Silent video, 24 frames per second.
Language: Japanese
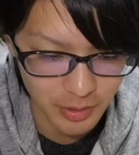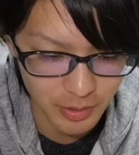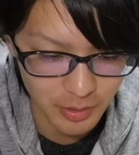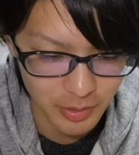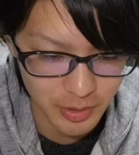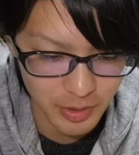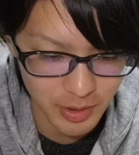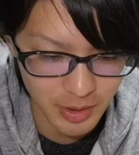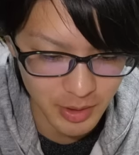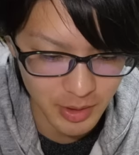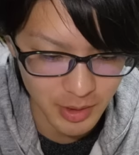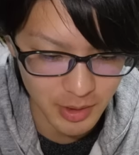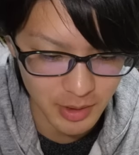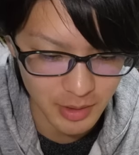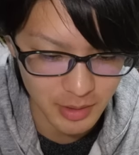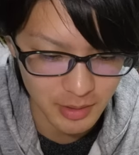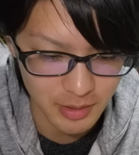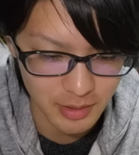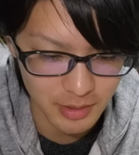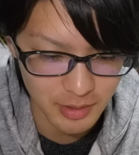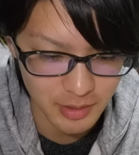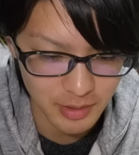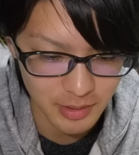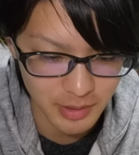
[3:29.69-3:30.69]
これなんか
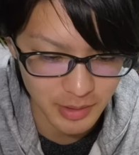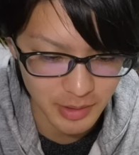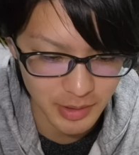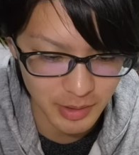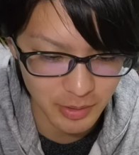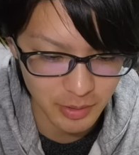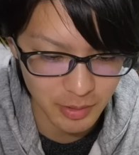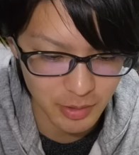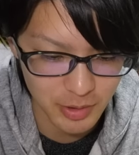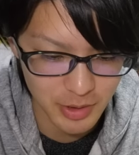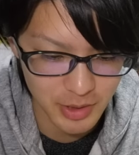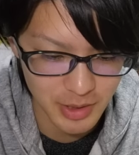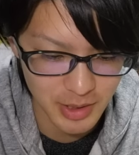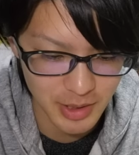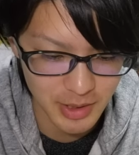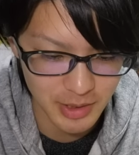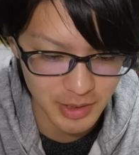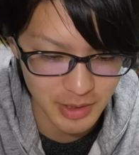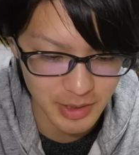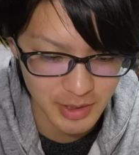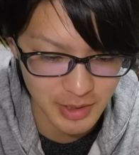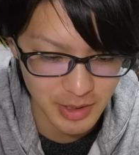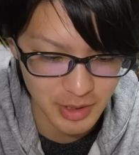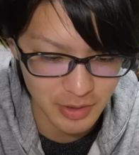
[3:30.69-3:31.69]
移動しない
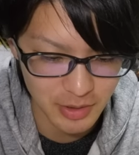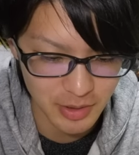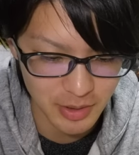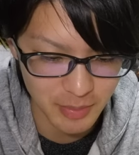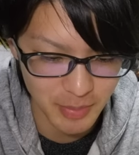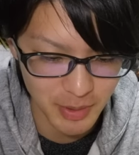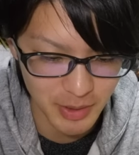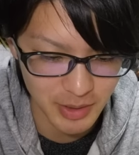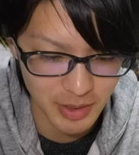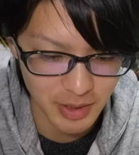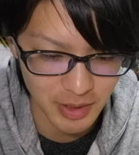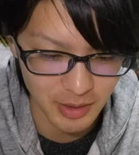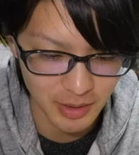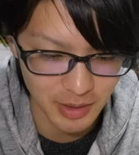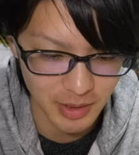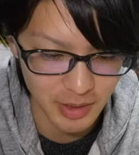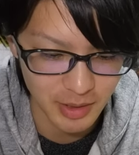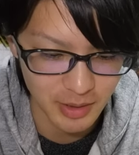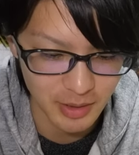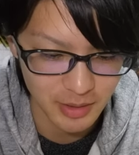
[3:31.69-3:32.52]
で四角いパターンね。